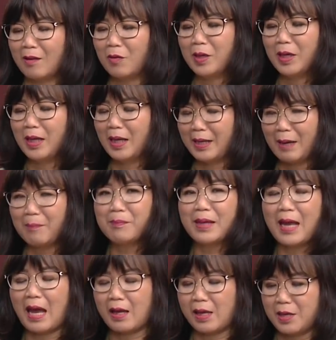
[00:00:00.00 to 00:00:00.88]
có nghĩa là
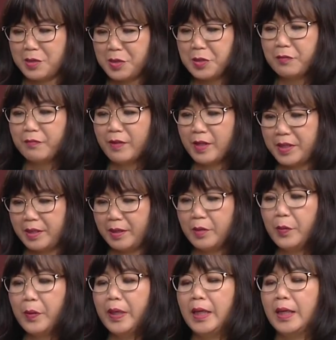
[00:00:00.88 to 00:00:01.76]
5K kỳ trước vẫn
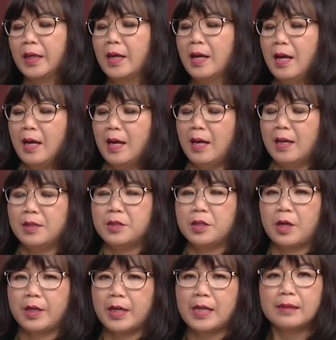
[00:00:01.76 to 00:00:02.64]
giữ nguyên
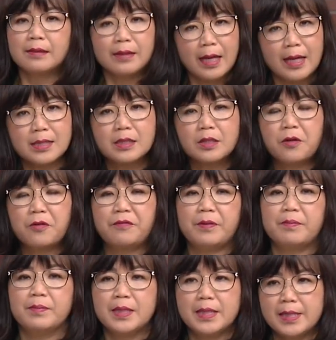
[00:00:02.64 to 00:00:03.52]
rồi đến test
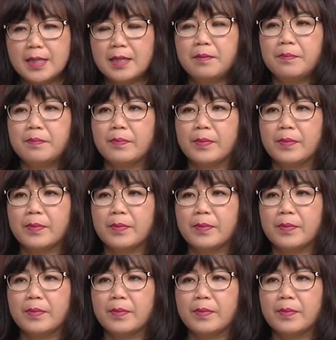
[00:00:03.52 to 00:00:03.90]
Covid-19